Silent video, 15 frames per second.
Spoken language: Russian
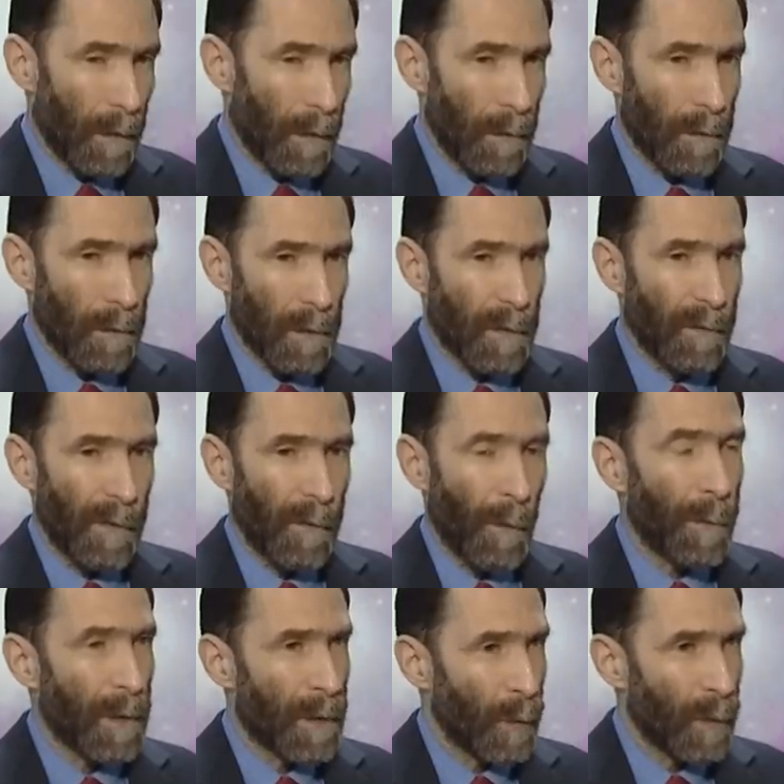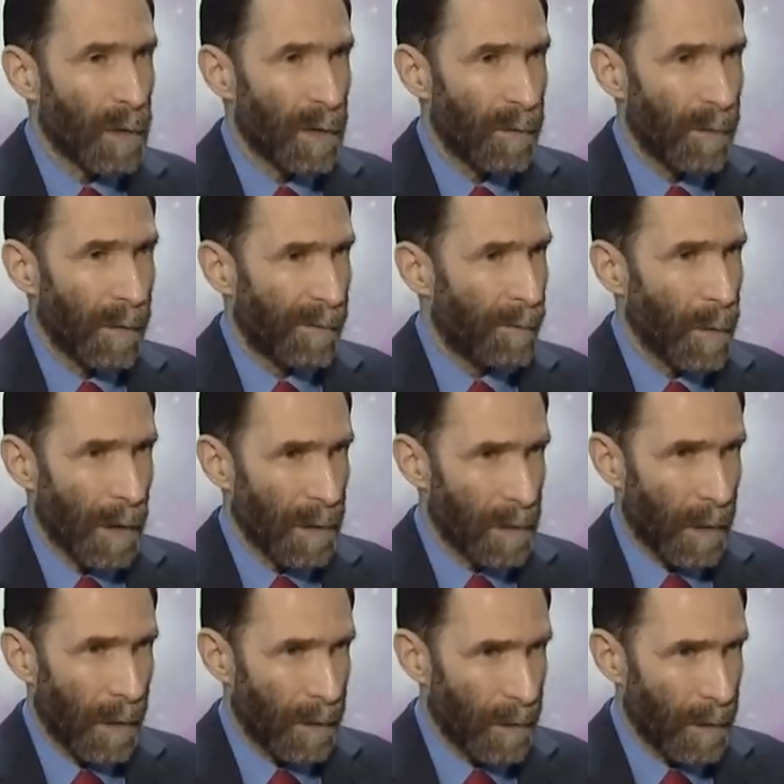э, своего присутствия в
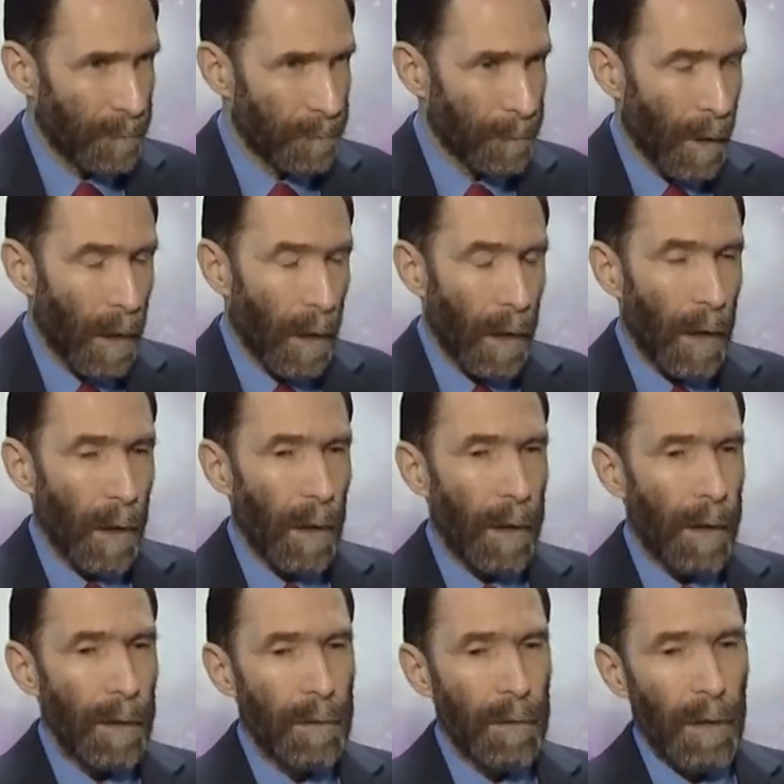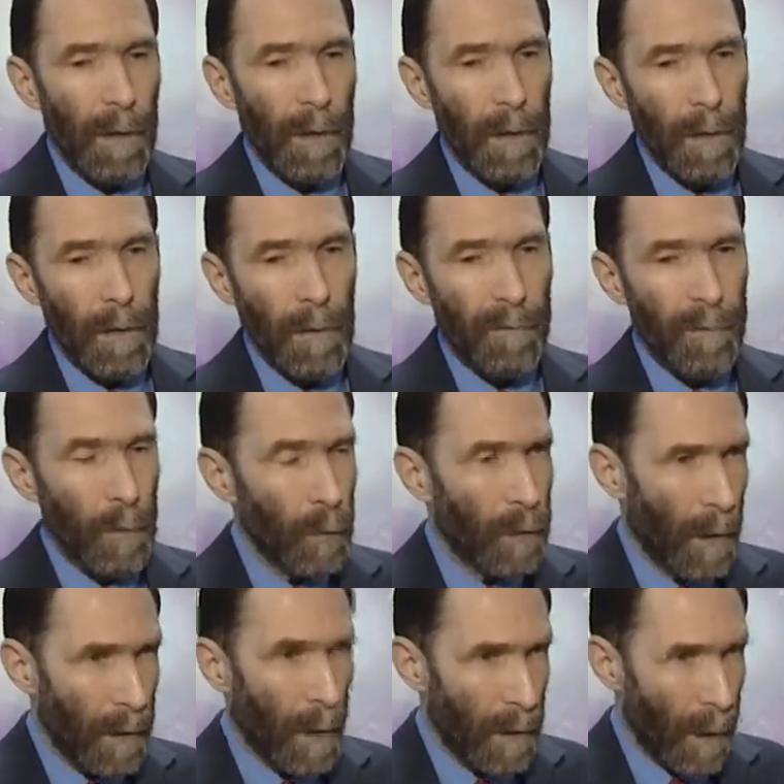мироздании. Это и
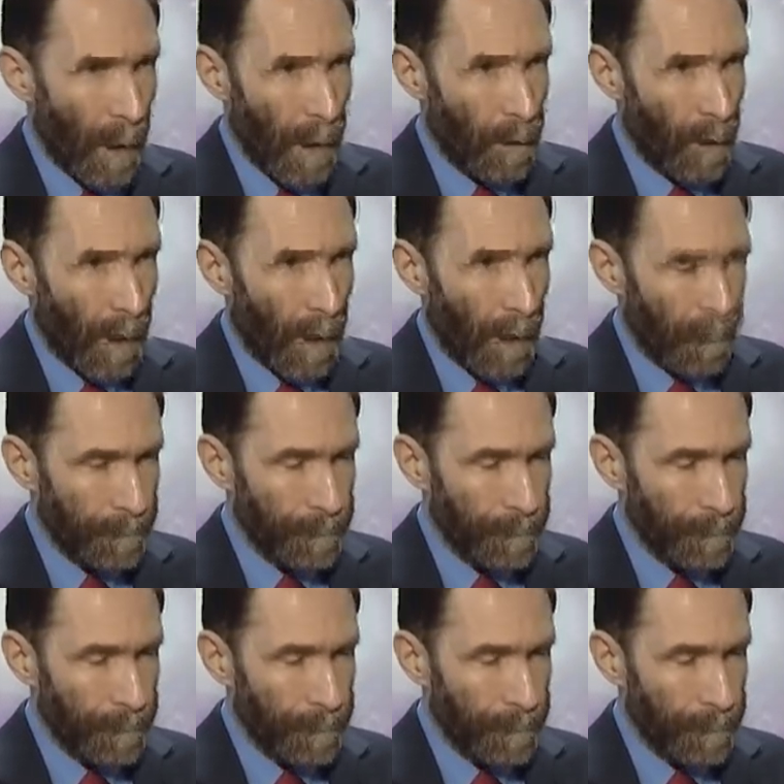внутренняя сейсмика,